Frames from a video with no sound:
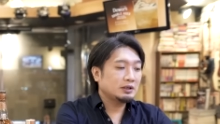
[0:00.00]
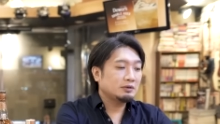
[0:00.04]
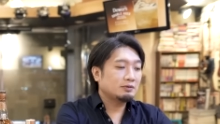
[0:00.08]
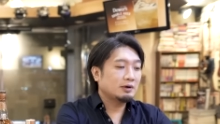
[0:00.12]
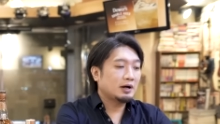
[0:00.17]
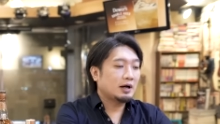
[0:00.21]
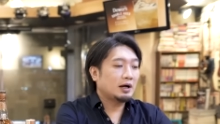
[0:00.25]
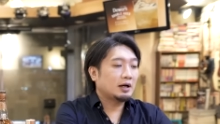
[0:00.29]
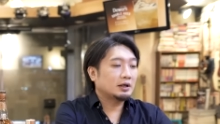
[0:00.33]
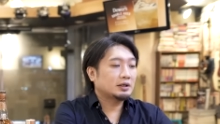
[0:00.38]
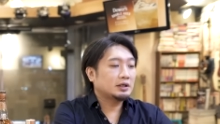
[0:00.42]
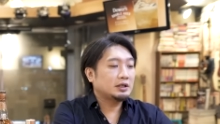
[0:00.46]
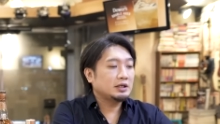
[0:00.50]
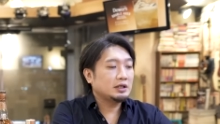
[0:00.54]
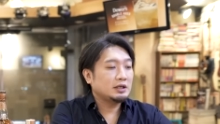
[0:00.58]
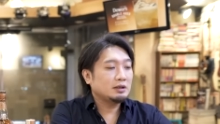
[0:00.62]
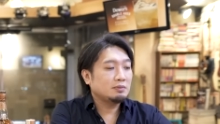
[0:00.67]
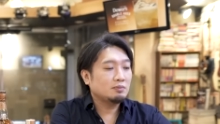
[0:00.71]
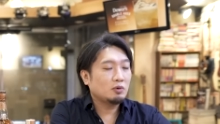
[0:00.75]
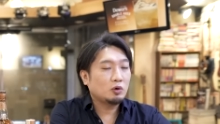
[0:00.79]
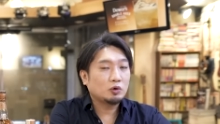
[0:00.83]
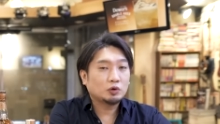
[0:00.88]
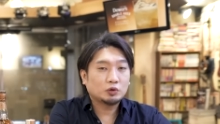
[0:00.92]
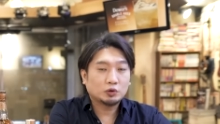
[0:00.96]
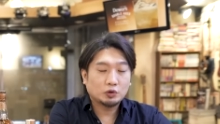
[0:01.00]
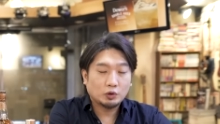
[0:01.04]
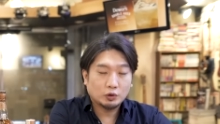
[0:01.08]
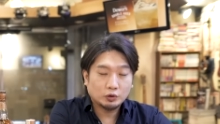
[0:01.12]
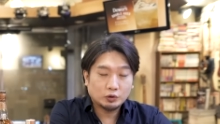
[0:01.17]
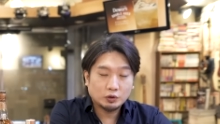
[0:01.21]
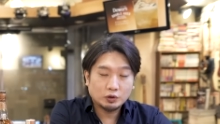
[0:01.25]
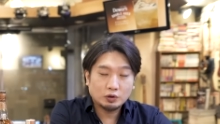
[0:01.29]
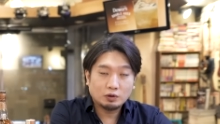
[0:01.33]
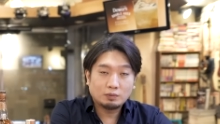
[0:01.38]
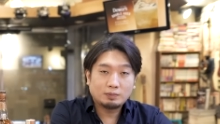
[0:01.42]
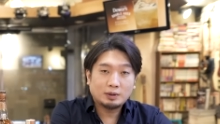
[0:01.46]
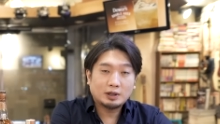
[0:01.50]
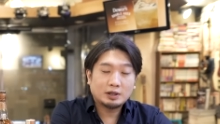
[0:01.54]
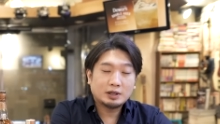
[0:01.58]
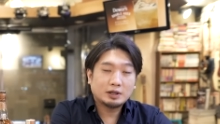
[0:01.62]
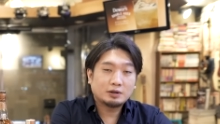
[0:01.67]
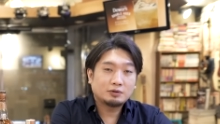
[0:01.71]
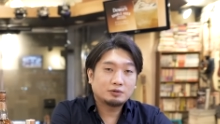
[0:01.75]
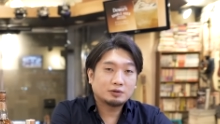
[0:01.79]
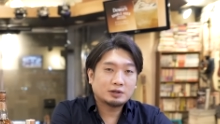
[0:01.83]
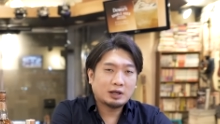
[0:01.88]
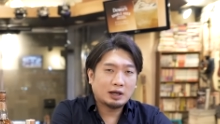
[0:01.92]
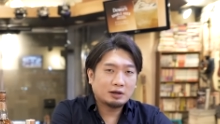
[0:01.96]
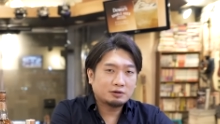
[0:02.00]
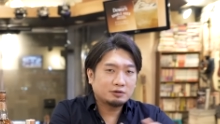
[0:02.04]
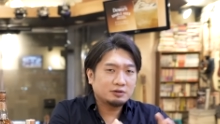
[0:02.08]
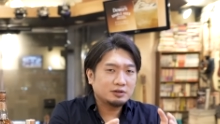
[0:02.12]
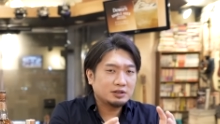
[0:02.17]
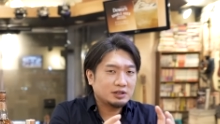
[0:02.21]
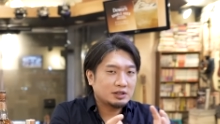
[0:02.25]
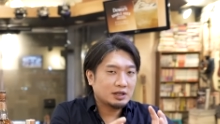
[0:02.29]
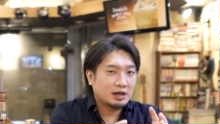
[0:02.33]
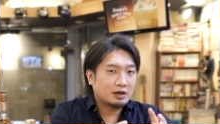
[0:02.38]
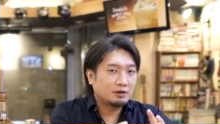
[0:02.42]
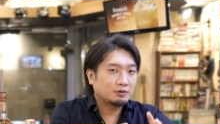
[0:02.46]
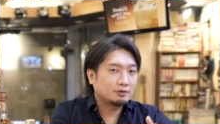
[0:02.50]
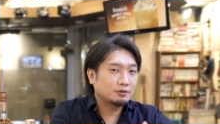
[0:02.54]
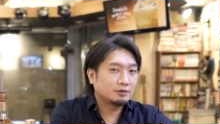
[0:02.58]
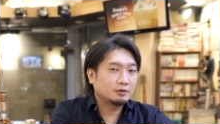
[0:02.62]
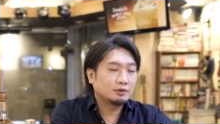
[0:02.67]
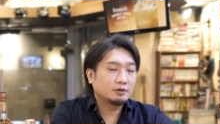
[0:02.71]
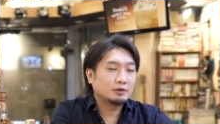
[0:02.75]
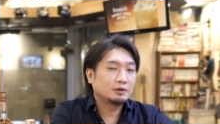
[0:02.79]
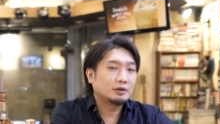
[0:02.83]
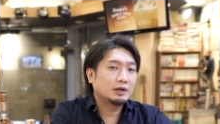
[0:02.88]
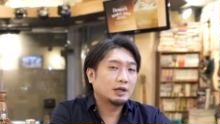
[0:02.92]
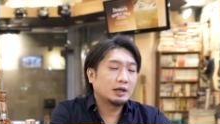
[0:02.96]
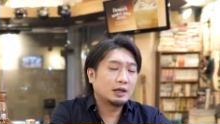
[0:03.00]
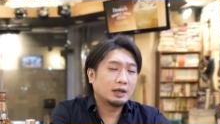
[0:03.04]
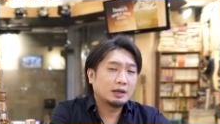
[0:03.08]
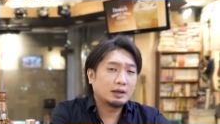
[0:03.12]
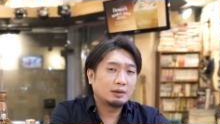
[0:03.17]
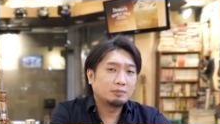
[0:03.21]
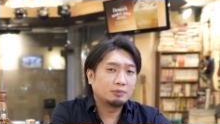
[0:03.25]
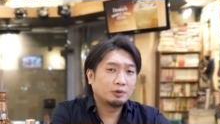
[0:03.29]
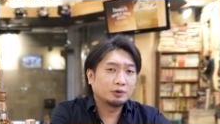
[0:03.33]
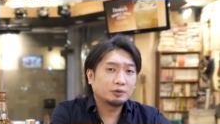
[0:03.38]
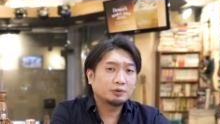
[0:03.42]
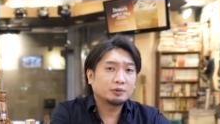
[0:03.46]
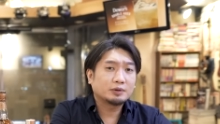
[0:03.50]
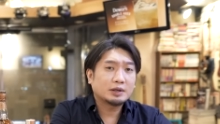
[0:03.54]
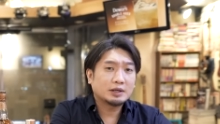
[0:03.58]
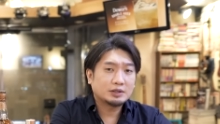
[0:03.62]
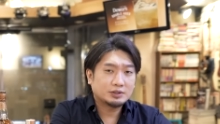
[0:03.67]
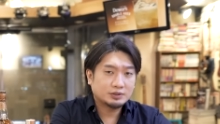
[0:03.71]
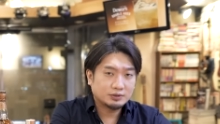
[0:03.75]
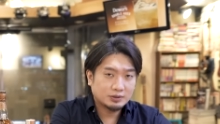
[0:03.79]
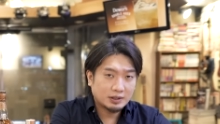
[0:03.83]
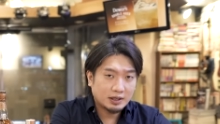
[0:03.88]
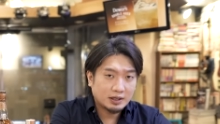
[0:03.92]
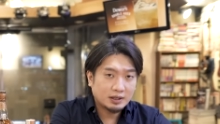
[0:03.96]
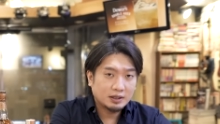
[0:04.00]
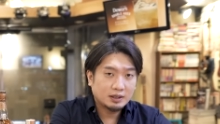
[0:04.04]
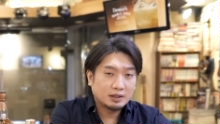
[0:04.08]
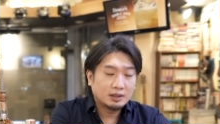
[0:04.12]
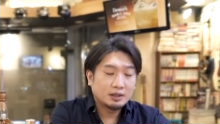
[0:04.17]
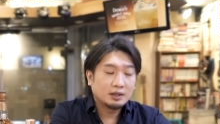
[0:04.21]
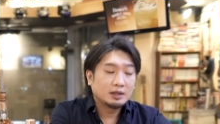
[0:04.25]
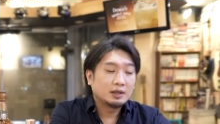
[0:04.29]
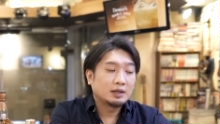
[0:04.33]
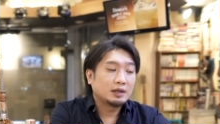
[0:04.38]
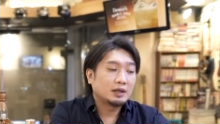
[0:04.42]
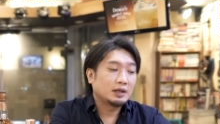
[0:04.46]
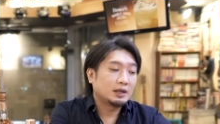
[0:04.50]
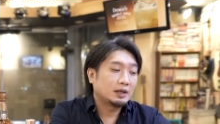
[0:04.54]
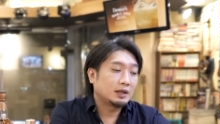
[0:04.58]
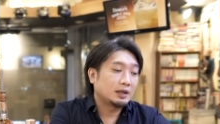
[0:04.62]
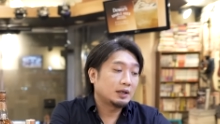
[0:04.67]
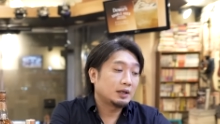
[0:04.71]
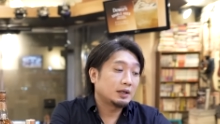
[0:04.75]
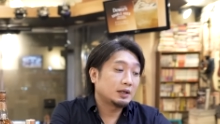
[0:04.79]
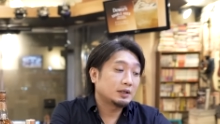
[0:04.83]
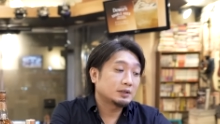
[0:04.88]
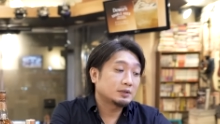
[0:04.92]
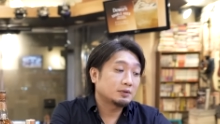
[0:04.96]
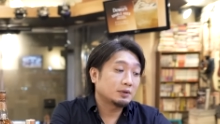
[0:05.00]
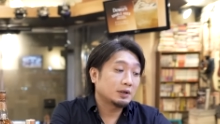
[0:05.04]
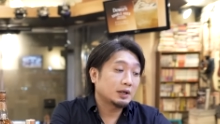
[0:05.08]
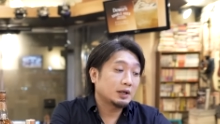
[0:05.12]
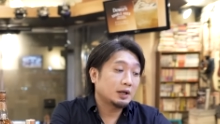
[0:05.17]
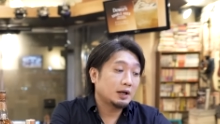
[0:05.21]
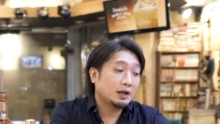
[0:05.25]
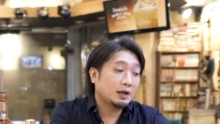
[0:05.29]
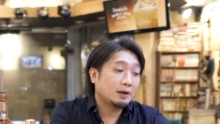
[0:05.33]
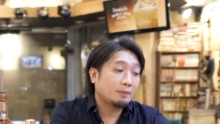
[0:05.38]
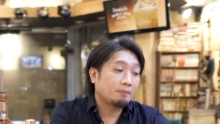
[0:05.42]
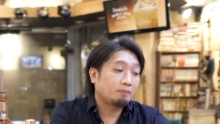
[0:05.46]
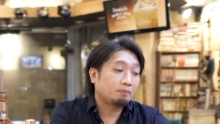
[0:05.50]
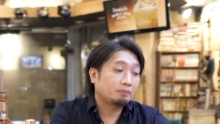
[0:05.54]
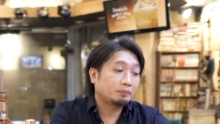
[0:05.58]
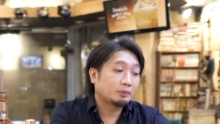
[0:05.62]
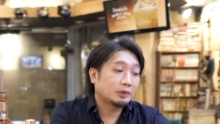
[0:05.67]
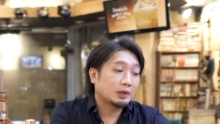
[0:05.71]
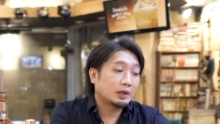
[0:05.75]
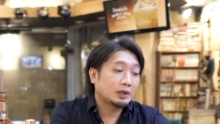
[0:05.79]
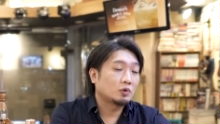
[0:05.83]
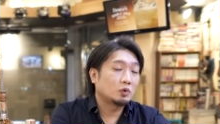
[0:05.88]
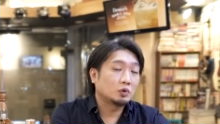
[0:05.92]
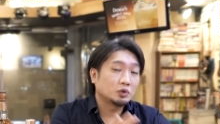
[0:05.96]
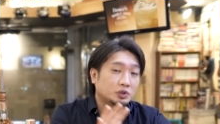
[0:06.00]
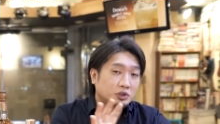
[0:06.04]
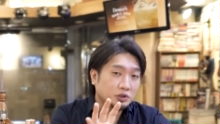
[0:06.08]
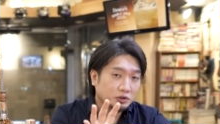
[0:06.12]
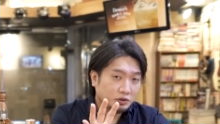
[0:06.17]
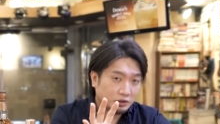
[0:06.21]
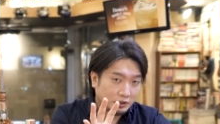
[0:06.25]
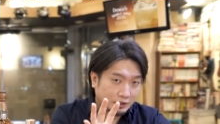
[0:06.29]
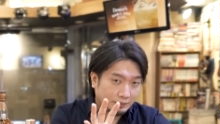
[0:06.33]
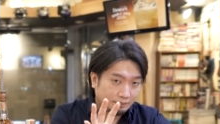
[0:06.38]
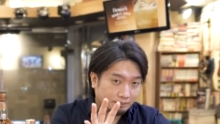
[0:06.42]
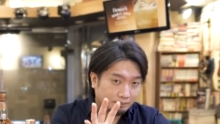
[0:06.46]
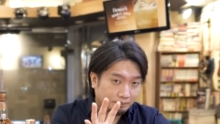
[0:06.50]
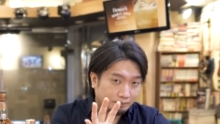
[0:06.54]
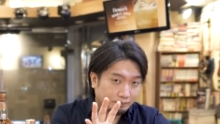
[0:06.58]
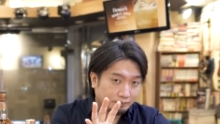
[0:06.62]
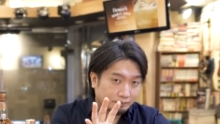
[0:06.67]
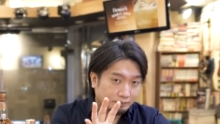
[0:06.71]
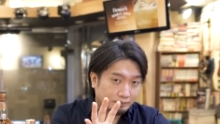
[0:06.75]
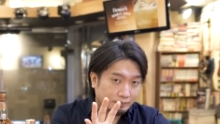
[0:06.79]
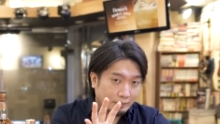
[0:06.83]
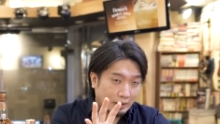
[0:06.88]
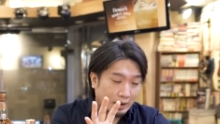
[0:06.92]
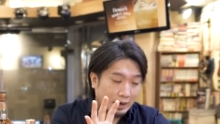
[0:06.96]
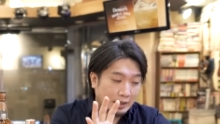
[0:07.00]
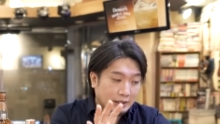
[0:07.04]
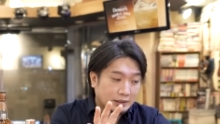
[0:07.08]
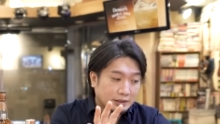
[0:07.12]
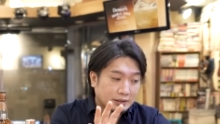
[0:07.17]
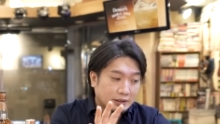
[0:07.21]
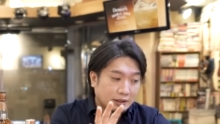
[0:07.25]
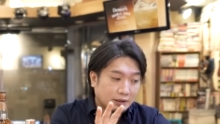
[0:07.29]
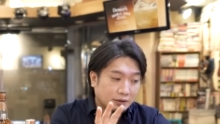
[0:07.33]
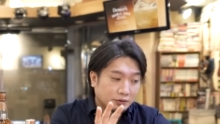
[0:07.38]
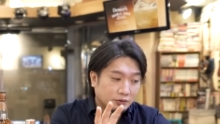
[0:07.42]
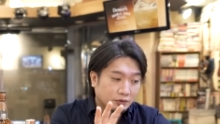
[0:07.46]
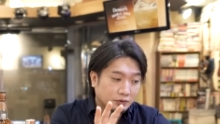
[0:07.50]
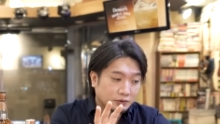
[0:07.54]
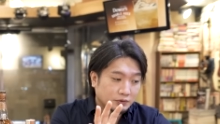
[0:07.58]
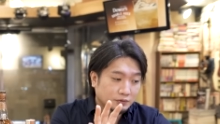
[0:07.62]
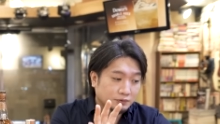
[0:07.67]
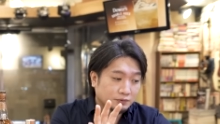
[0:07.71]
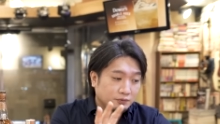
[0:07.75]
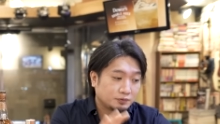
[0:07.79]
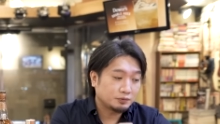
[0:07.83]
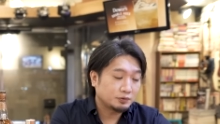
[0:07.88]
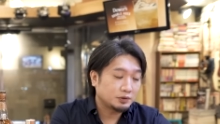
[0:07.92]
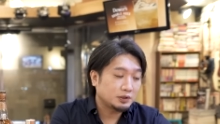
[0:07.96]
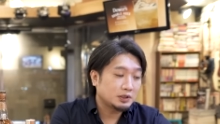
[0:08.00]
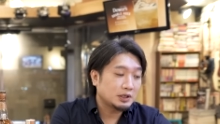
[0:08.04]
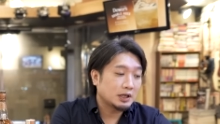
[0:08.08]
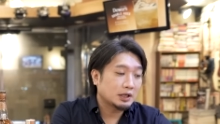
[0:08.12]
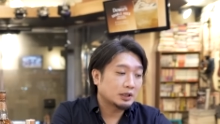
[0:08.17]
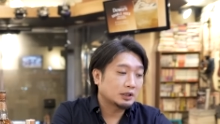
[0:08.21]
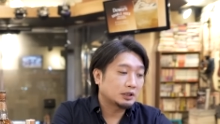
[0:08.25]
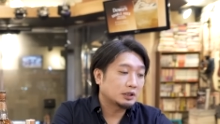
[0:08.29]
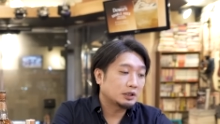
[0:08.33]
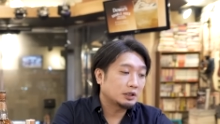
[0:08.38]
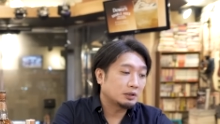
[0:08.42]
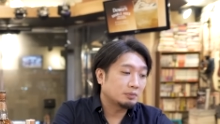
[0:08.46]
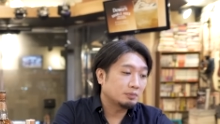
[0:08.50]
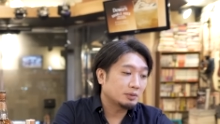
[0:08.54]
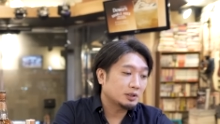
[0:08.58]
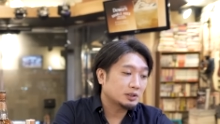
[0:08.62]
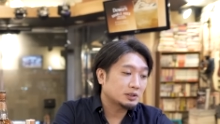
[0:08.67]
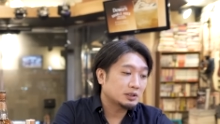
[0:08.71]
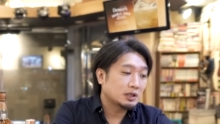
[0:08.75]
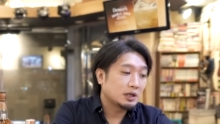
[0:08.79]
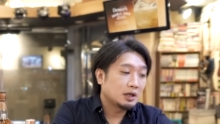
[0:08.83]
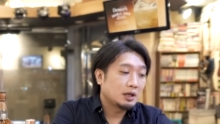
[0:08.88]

にはキーモルトと呼ばれる核になる、モルト原種ね、それが5種類入ってるというふうになっています。